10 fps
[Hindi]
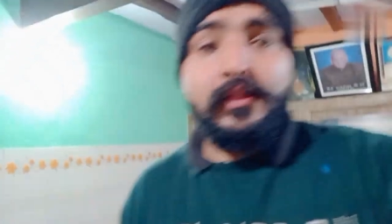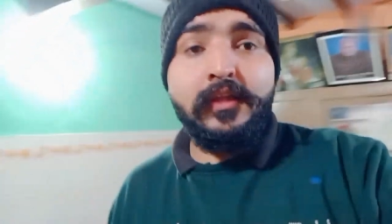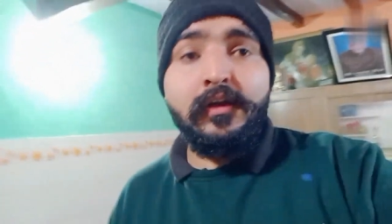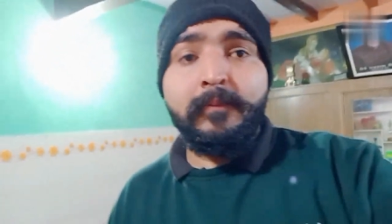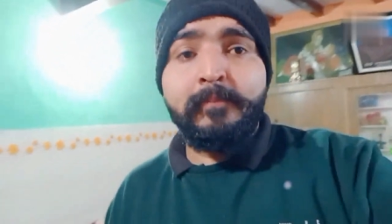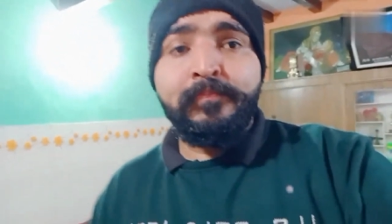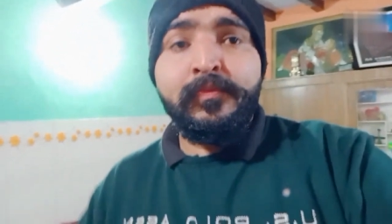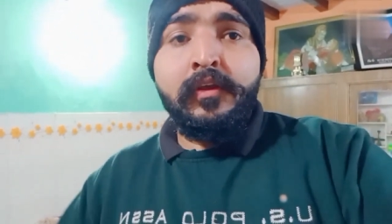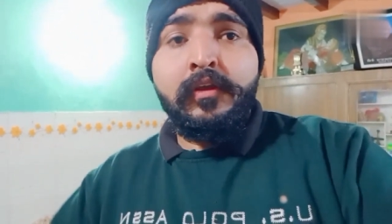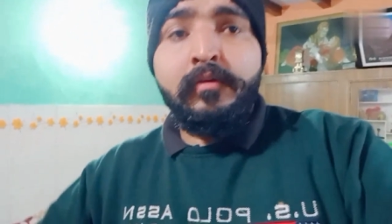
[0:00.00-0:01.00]
खातर
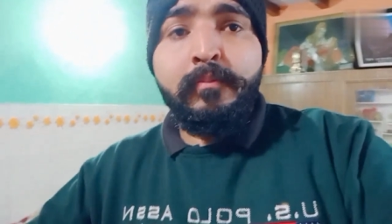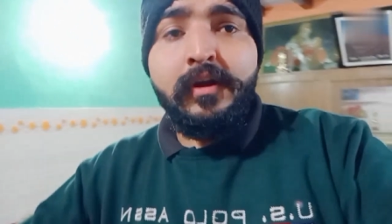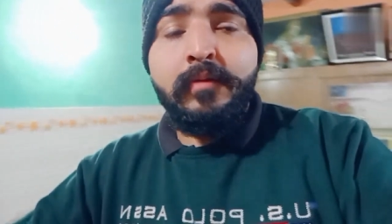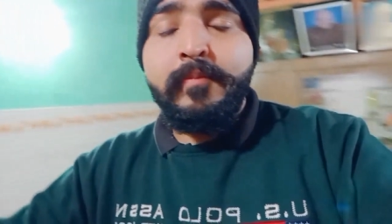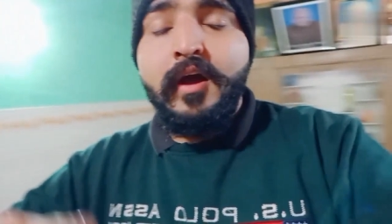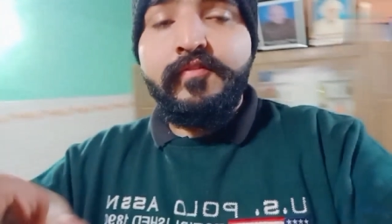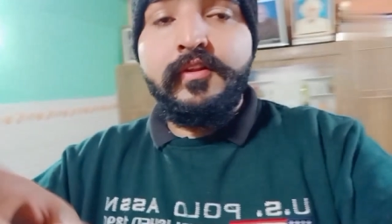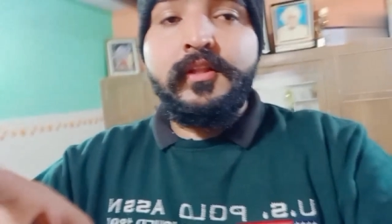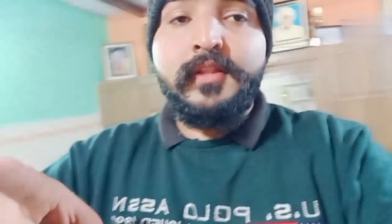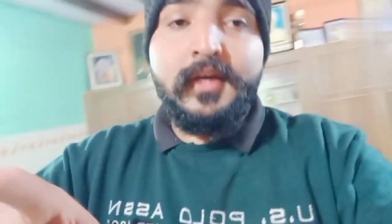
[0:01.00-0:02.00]
मैंने काफ़ी
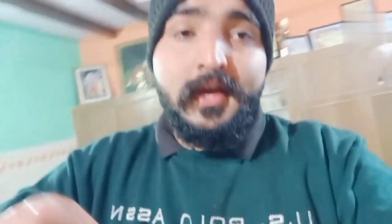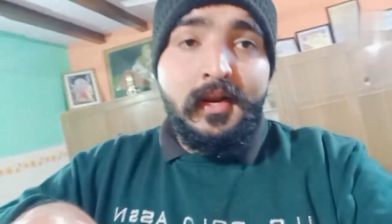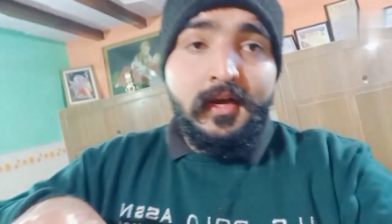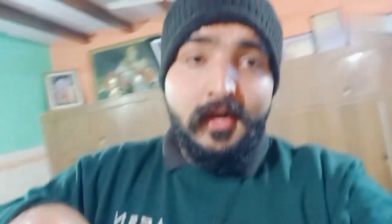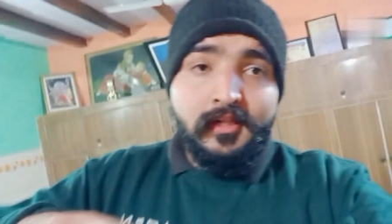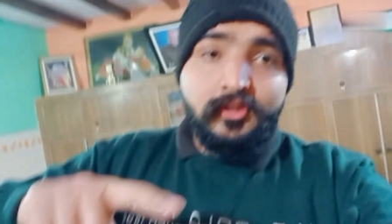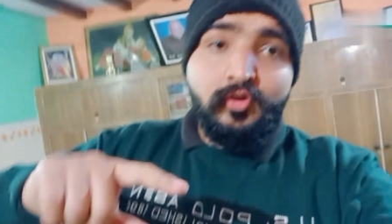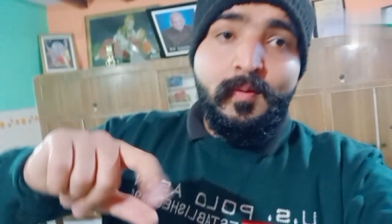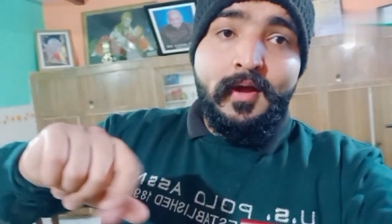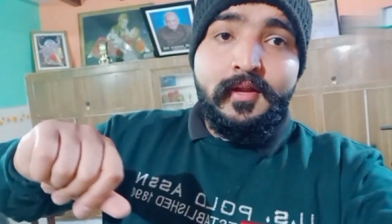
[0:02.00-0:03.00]
दिन तक कहने लग रहा था
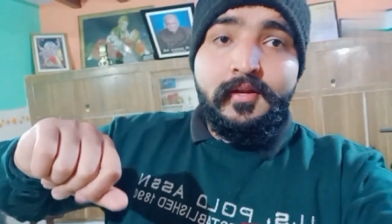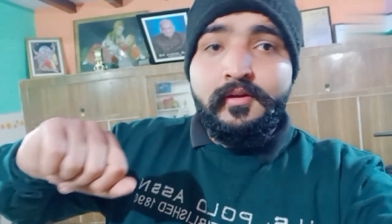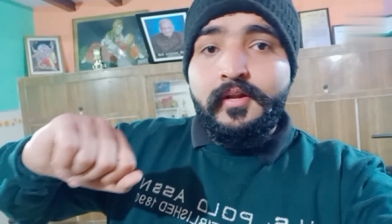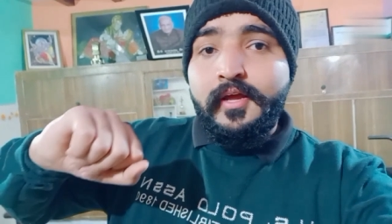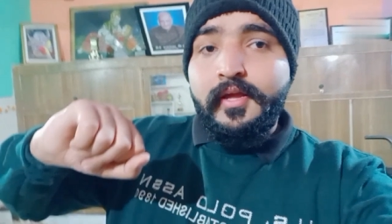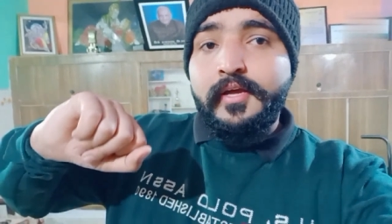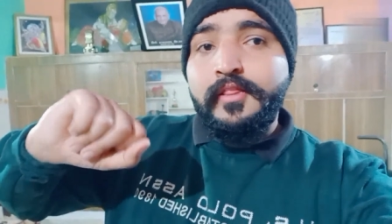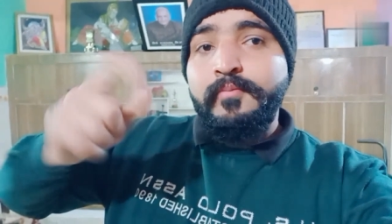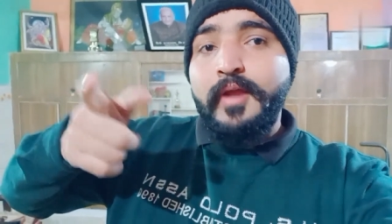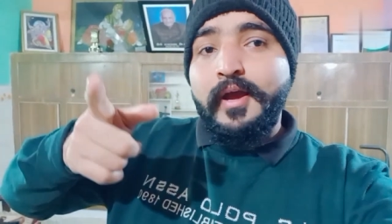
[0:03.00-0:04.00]
तो भाई ने
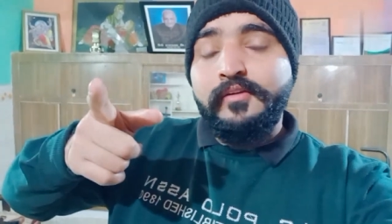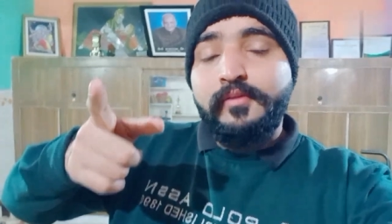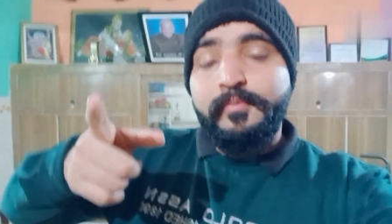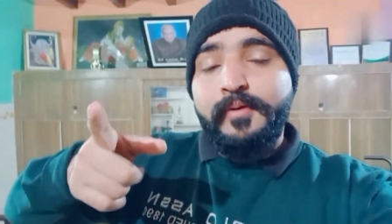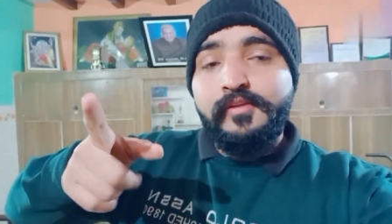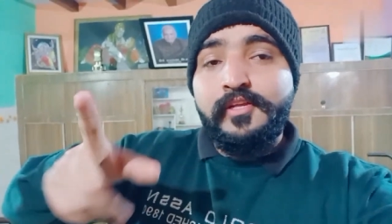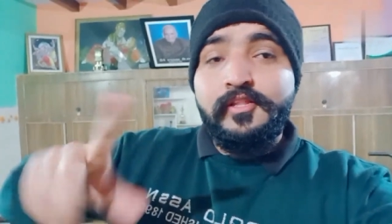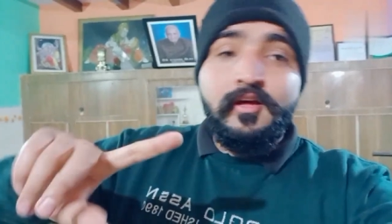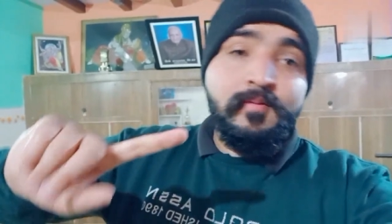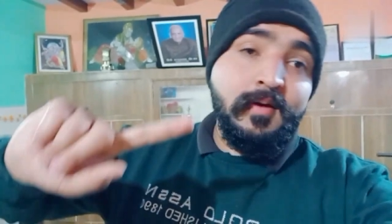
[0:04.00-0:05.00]
एकदम लाकर का सरप्राइज़ दे
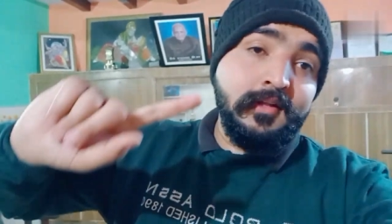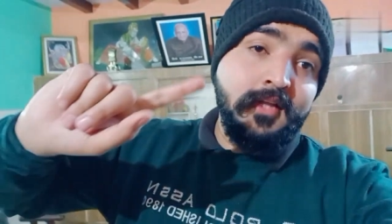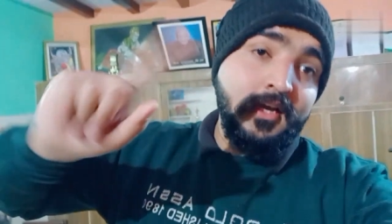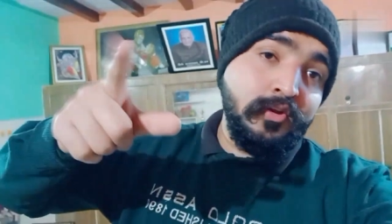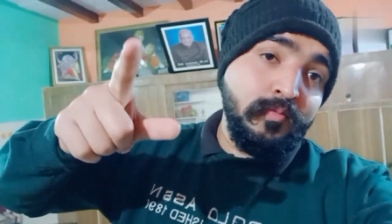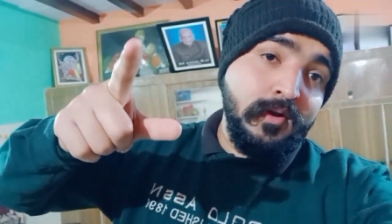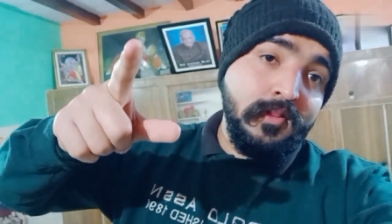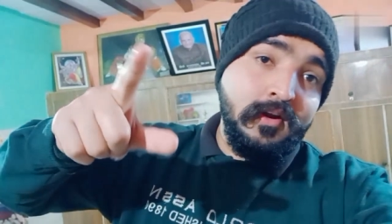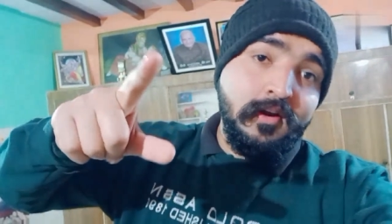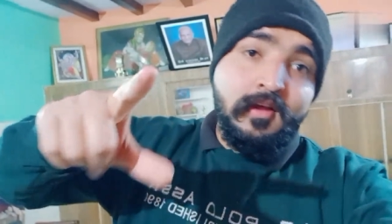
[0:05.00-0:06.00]
दिया भाई थैंक यू
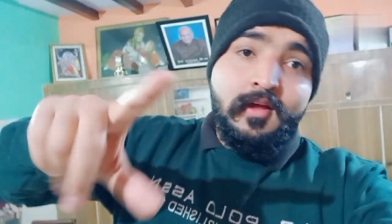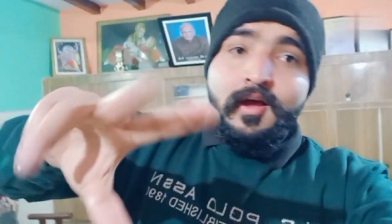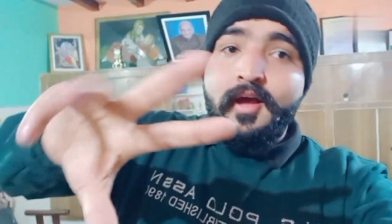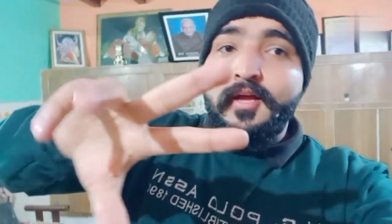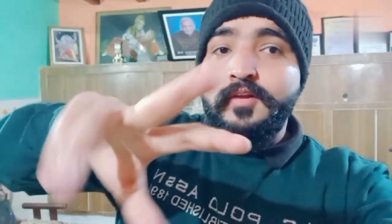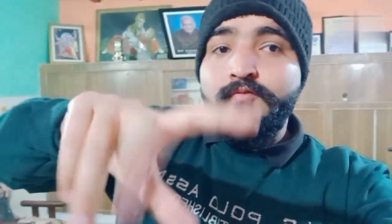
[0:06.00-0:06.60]
ब्रदर आई